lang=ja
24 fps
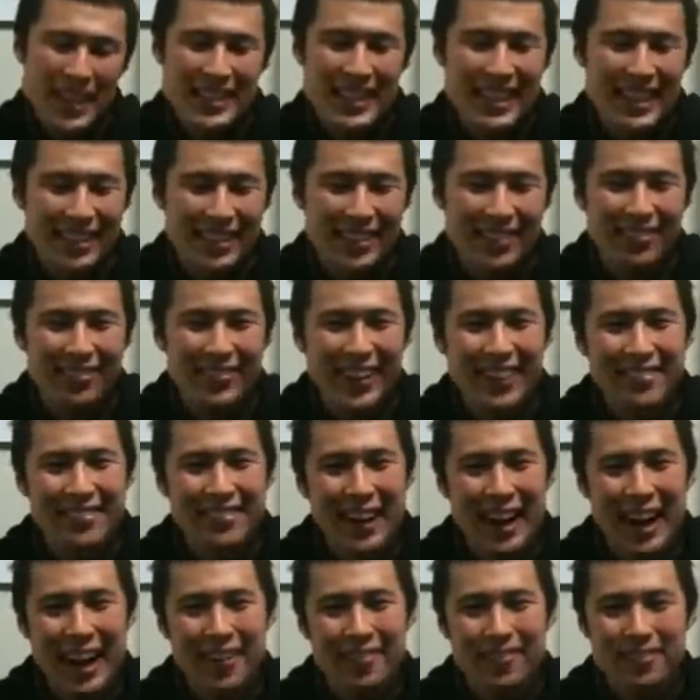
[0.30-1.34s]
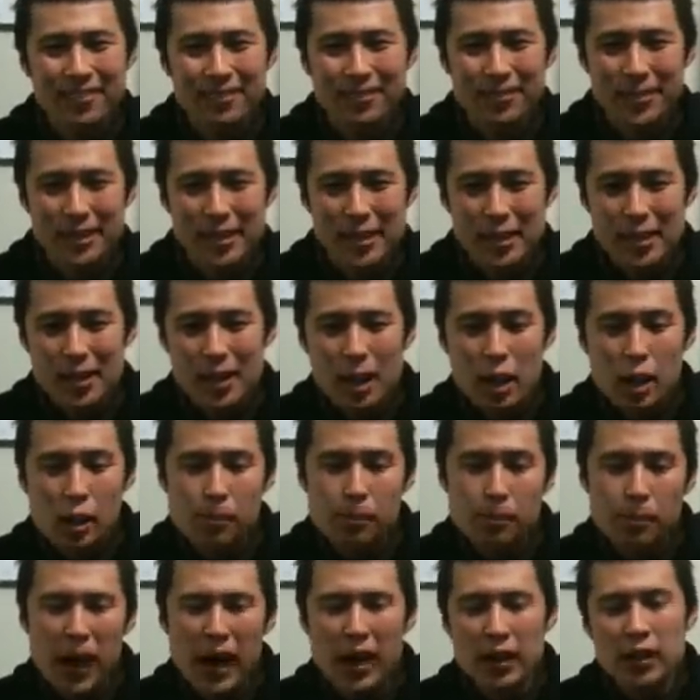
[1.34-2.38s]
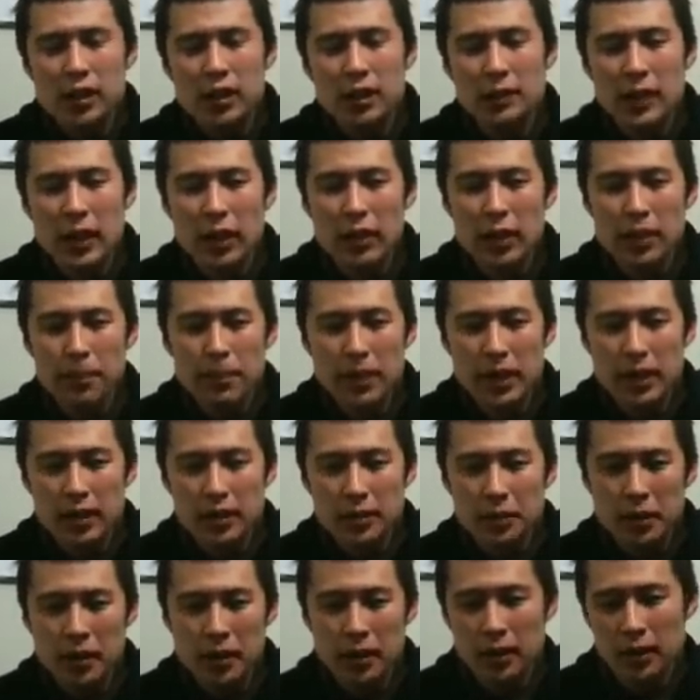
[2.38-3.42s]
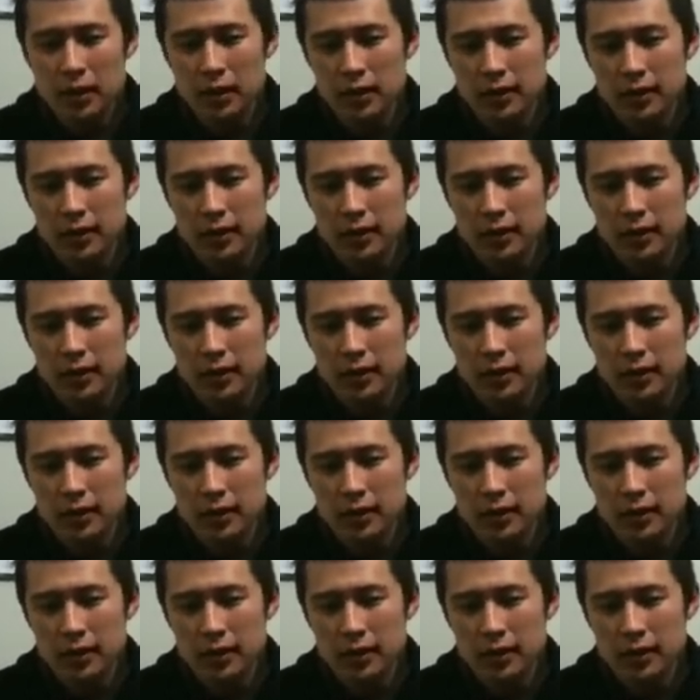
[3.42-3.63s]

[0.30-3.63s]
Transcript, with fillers: 皆さんこんばんはバンクーバーオリンピックも